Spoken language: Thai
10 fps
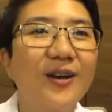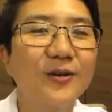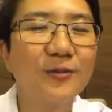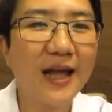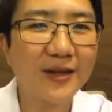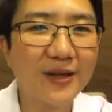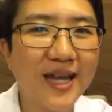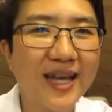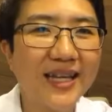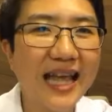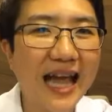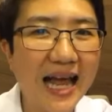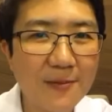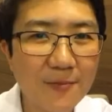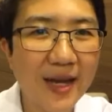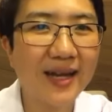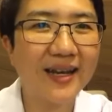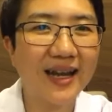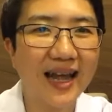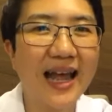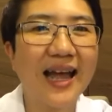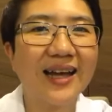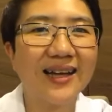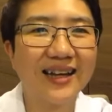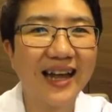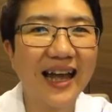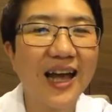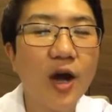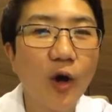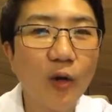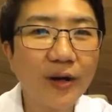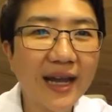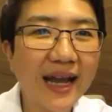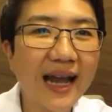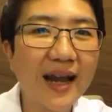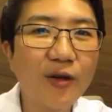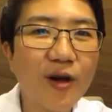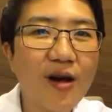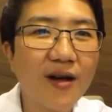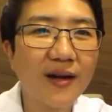ดูแลตัวเองอย่าให้เป็นนะคะนะคะ โอเคค่ะ เราก็